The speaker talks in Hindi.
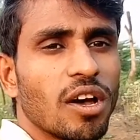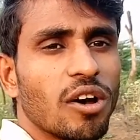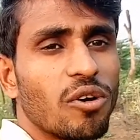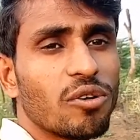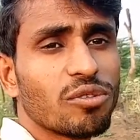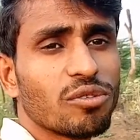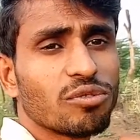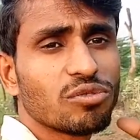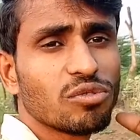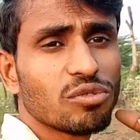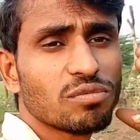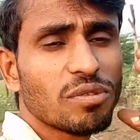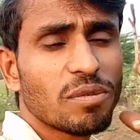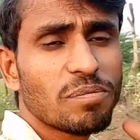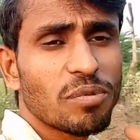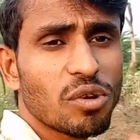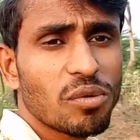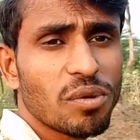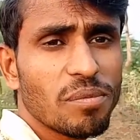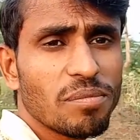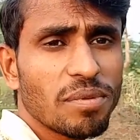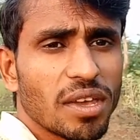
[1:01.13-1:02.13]
और दोस्तों उसमें
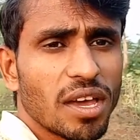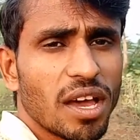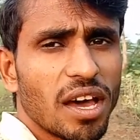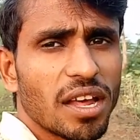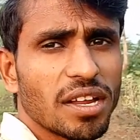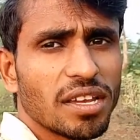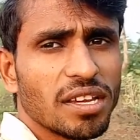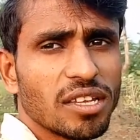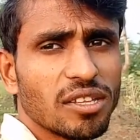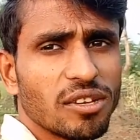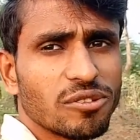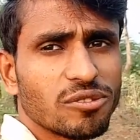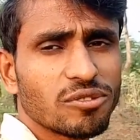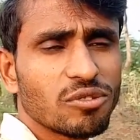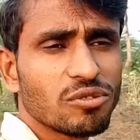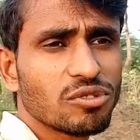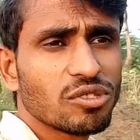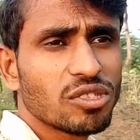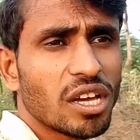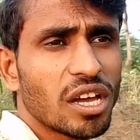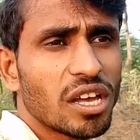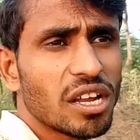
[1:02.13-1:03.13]
प्रॉब्लम क्या आ रही है दोस्तों
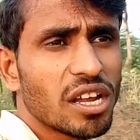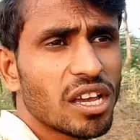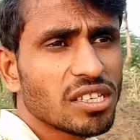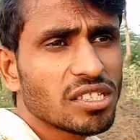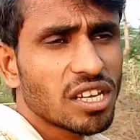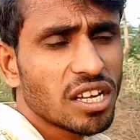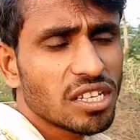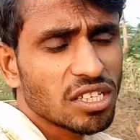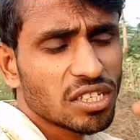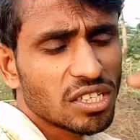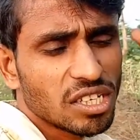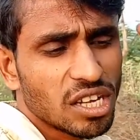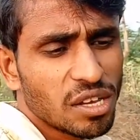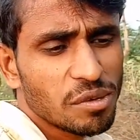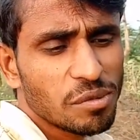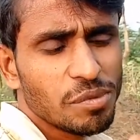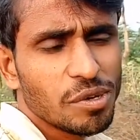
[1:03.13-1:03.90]
सारा का सारा जितना भी